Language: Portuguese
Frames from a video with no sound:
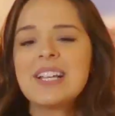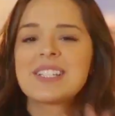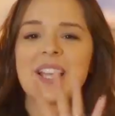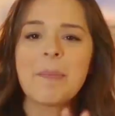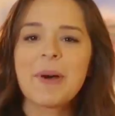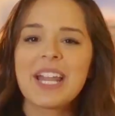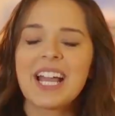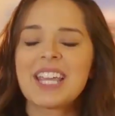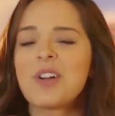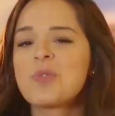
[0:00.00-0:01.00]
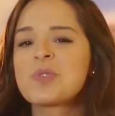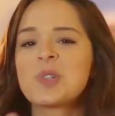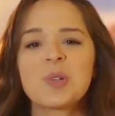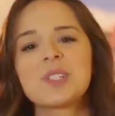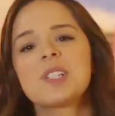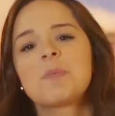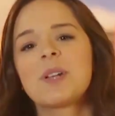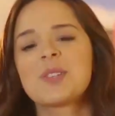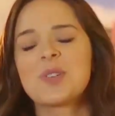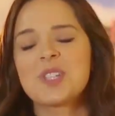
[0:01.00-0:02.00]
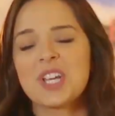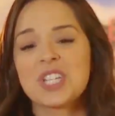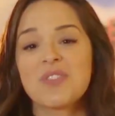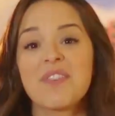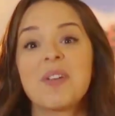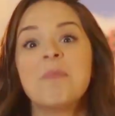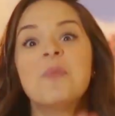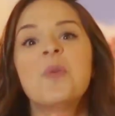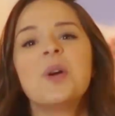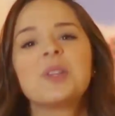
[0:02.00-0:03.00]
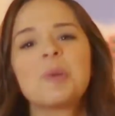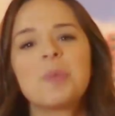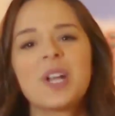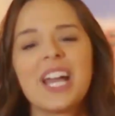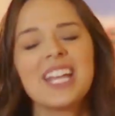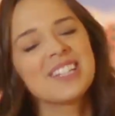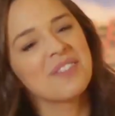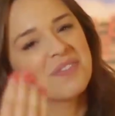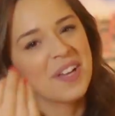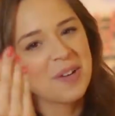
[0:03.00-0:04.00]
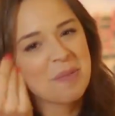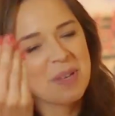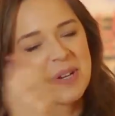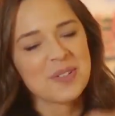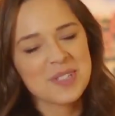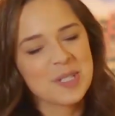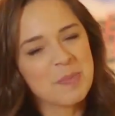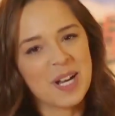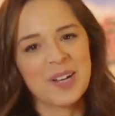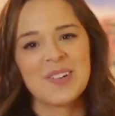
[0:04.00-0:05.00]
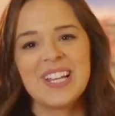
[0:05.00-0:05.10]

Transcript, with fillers: Separei aqui alguns looks e inspirações que a gente vai ver muito por aí, então vem comigo se inspirar no